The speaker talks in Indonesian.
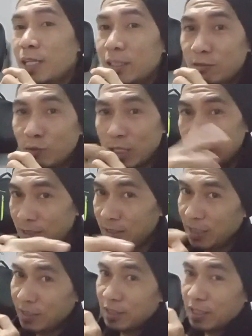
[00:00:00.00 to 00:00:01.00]
Dan mungkin
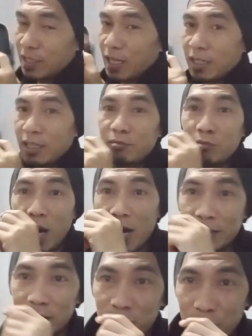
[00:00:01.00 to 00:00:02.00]
nanti saya akan
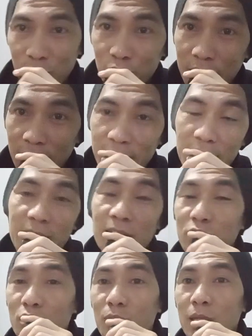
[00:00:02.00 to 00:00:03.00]
bahas di video saya ya
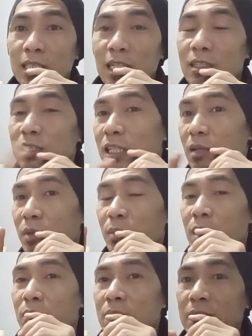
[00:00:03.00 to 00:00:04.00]
kan untuk masalah jika
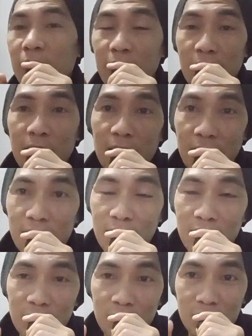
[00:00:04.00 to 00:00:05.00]
memang masalah
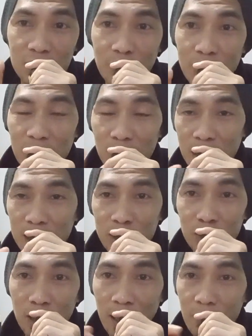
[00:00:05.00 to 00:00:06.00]
teman-teman
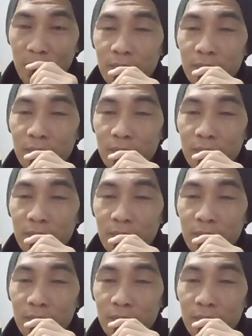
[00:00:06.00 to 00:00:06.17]
itu